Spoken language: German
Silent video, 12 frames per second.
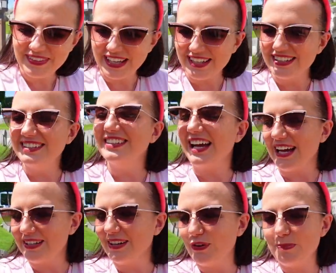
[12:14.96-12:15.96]
Da, da,
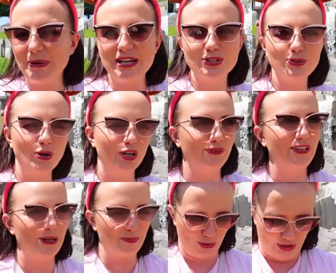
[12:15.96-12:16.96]
dafür hast du heute
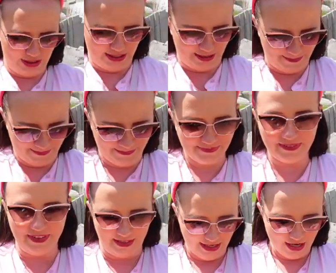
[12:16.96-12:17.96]
wieder Brüste. Ja.
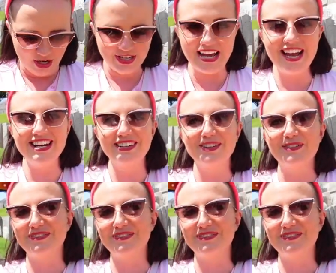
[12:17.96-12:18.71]
Oh nein!